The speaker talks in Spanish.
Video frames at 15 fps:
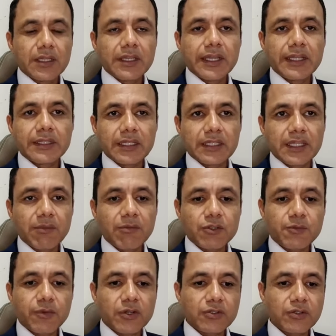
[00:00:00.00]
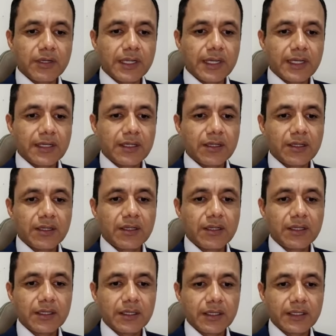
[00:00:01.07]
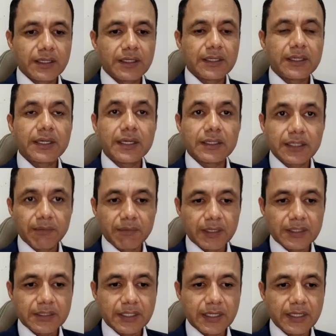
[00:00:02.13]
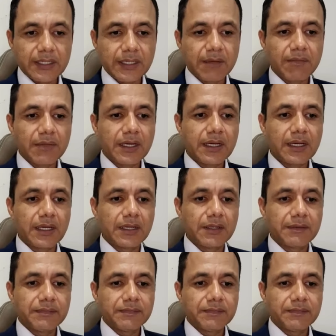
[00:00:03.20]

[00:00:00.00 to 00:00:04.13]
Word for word: Entendamos por solar, que también se le llama